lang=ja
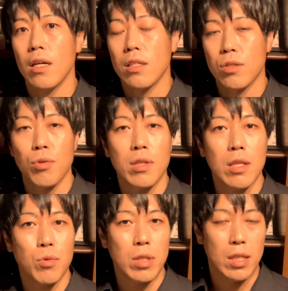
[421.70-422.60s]
そんな
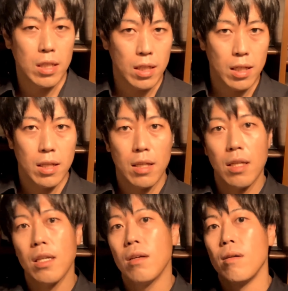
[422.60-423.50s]
時に
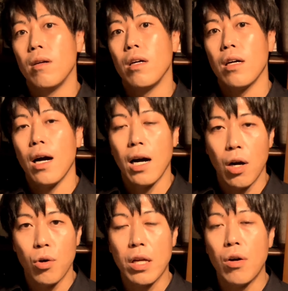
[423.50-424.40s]
母
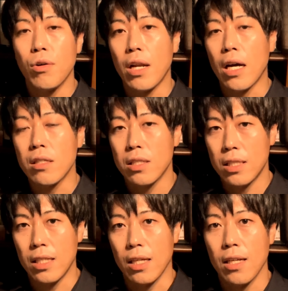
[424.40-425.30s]
親を亡く
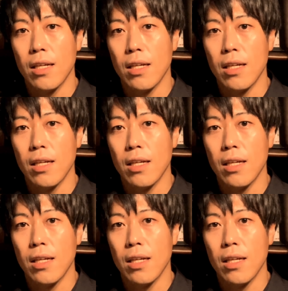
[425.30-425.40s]
し